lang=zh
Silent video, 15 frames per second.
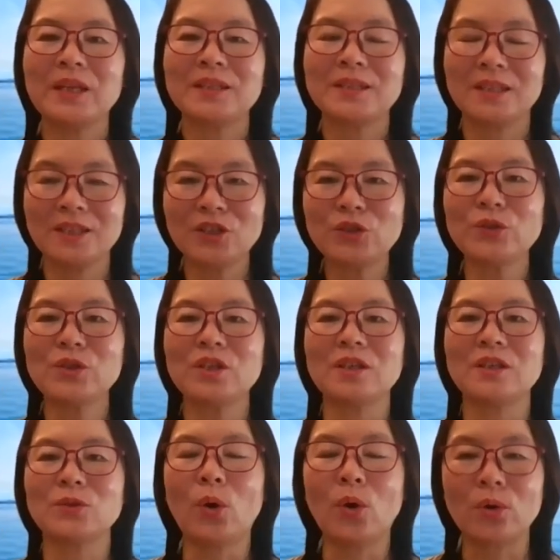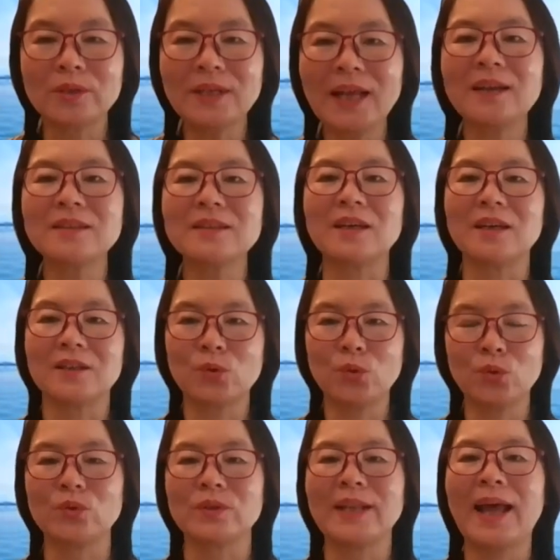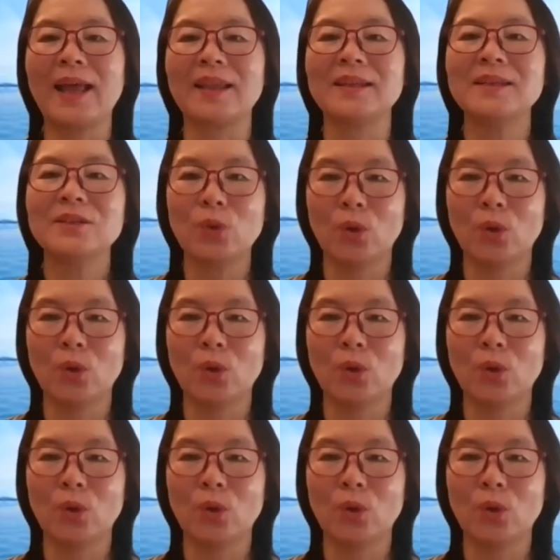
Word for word: 其实就是同样的苦难、